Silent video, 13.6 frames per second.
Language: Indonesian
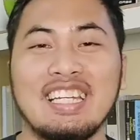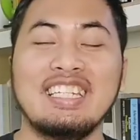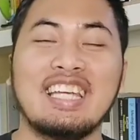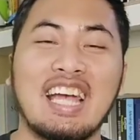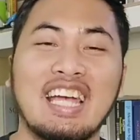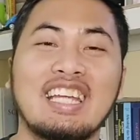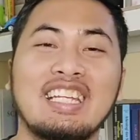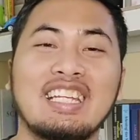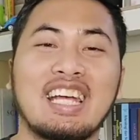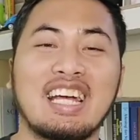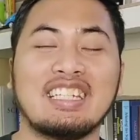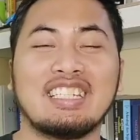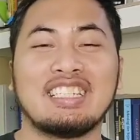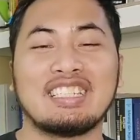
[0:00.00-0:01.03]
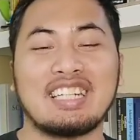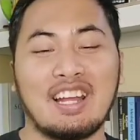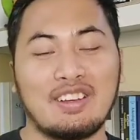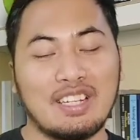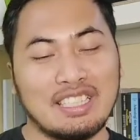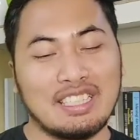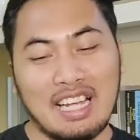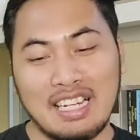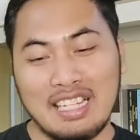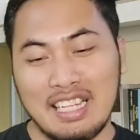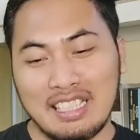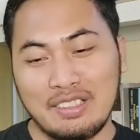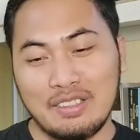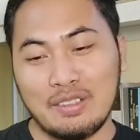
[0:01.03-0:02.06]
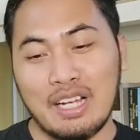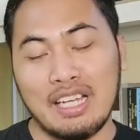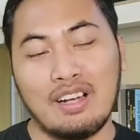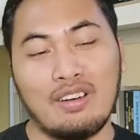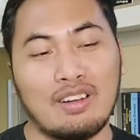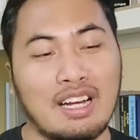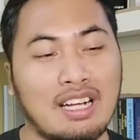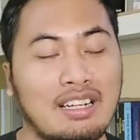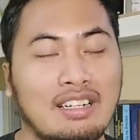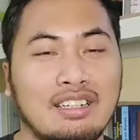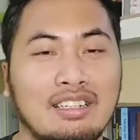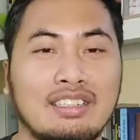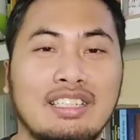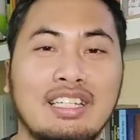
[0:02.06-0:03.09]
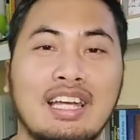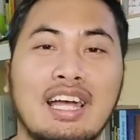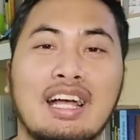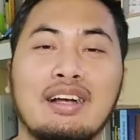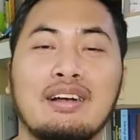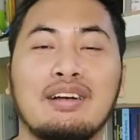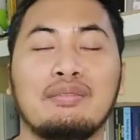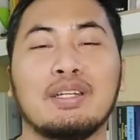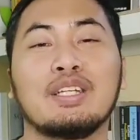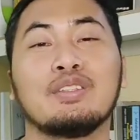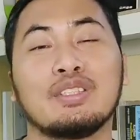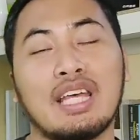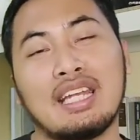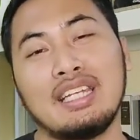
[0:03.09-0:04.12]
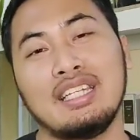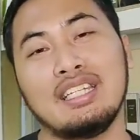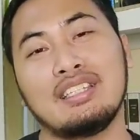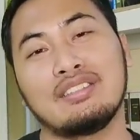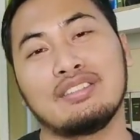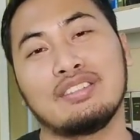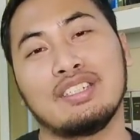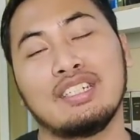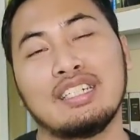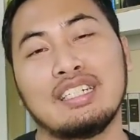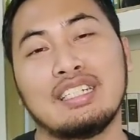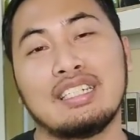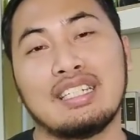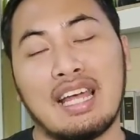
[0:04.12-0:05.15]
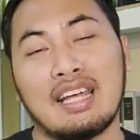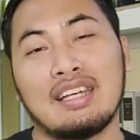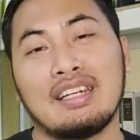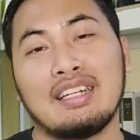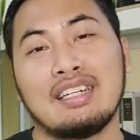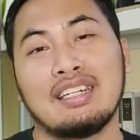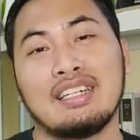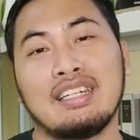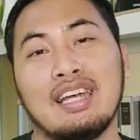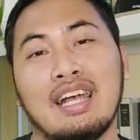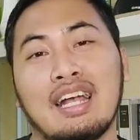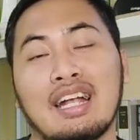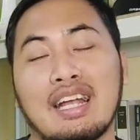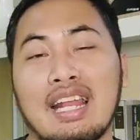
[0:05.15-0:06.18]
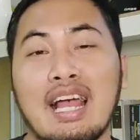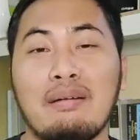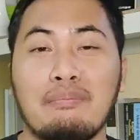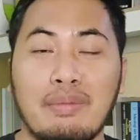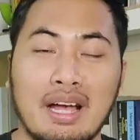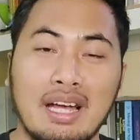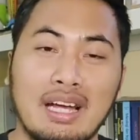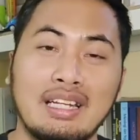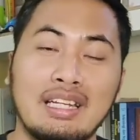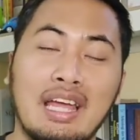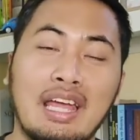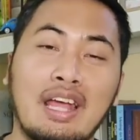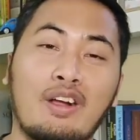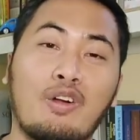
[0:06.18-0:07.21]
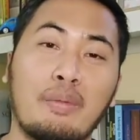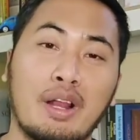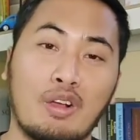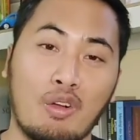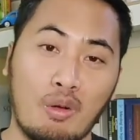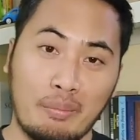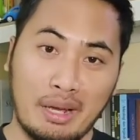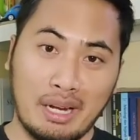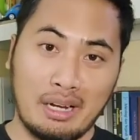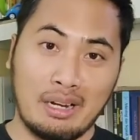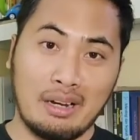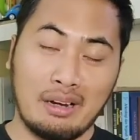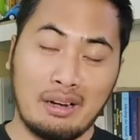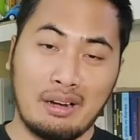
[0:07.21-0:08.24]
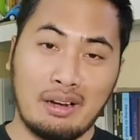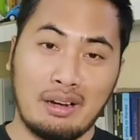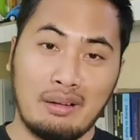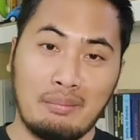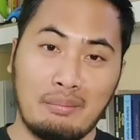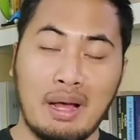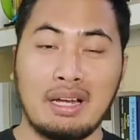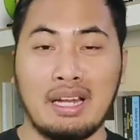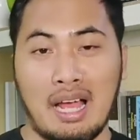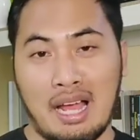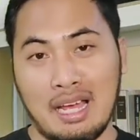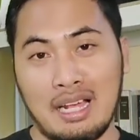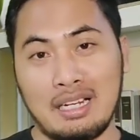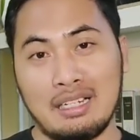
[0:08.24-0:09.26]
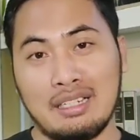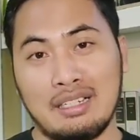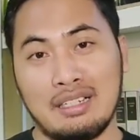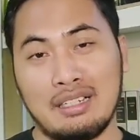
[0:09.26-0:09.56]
dia ini kan kalau kita lihat itu kayak orang ya begitu tadi itu. Nah, kenapa dia yang ngomel-ngomel? Padahal